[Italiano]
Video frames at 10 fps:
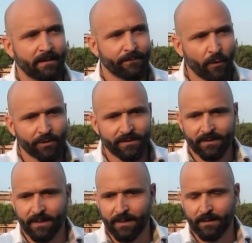
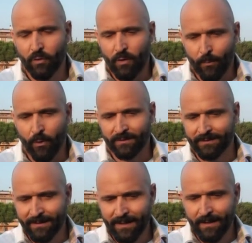forte dove può
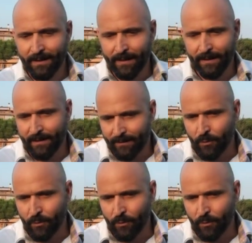dire e